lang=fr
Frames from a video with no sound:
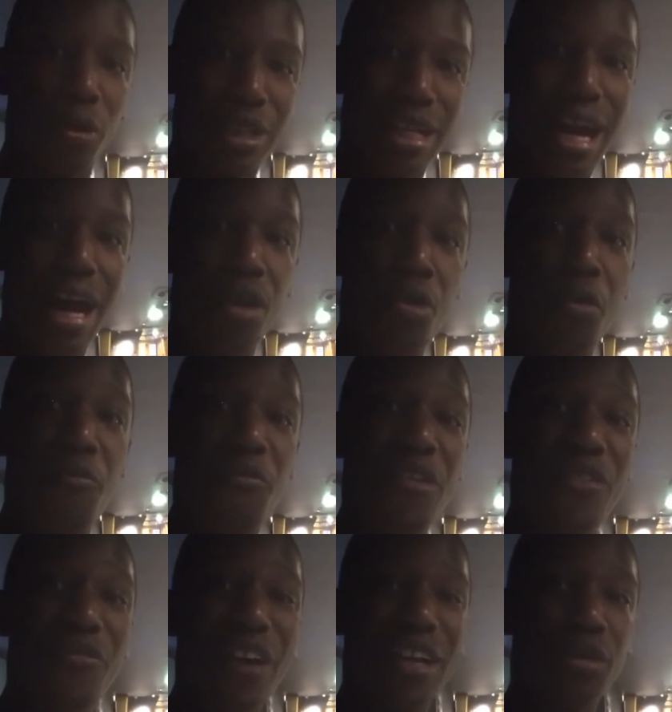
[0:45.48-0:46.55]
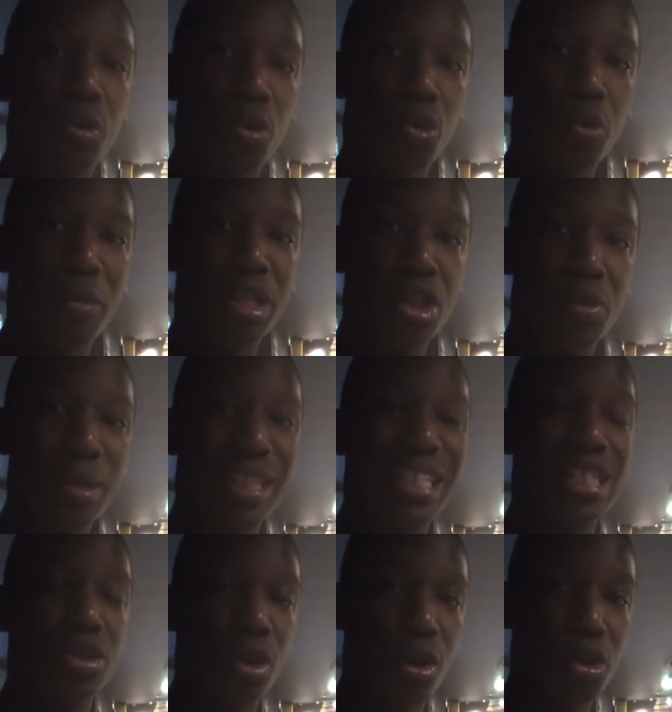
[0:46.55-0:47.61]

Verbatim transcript: il y a le FIFA Tour 2018 qui se